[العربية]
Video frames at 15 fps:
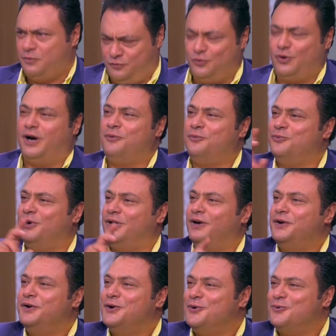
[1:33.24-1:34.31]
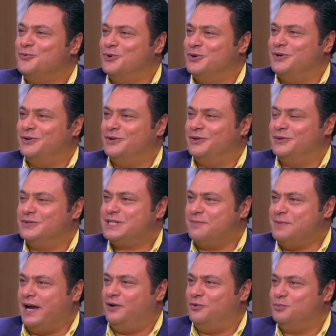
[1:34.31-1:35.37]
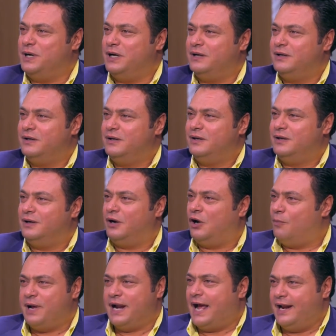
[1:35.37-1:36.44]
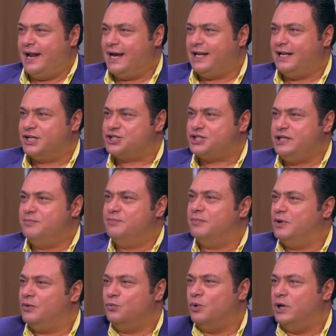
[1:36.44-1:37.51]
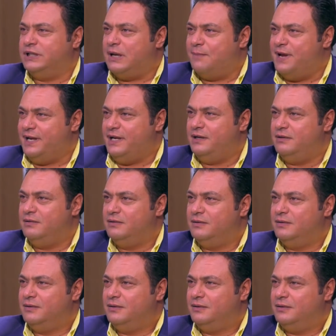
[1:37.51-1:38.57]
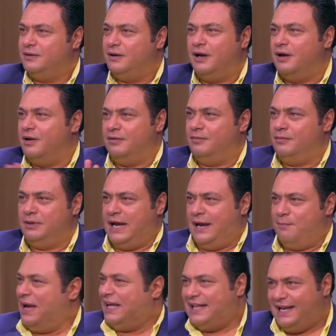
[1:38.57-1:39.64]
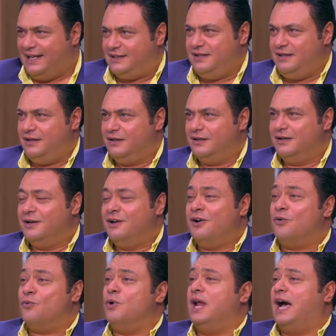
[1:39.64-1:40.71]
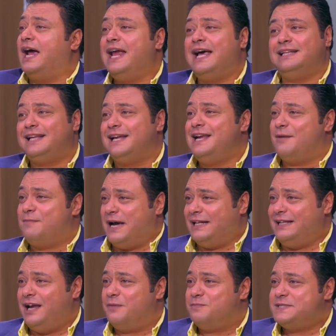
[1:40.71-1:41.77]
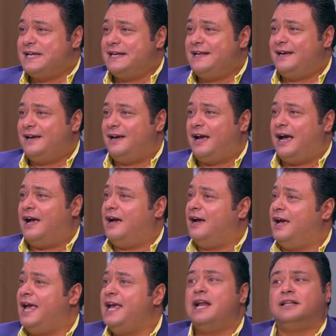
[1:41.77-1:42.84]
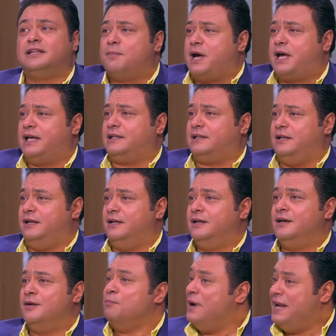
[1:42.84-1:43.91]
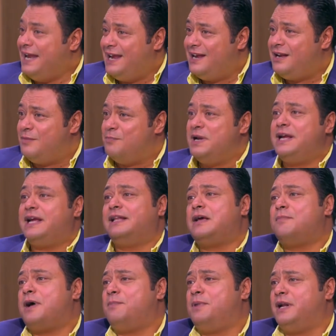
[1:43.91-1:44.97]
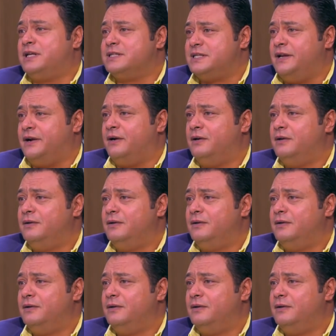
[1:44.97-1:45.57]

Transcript: الفتوح او وسامي علوبه عباره عن اكل رجيم وتمارين يعني بهدلتني والحلقه الثانيه بعديها بسنه هي اللي طبخت لي منين من كتاب قبل نظيره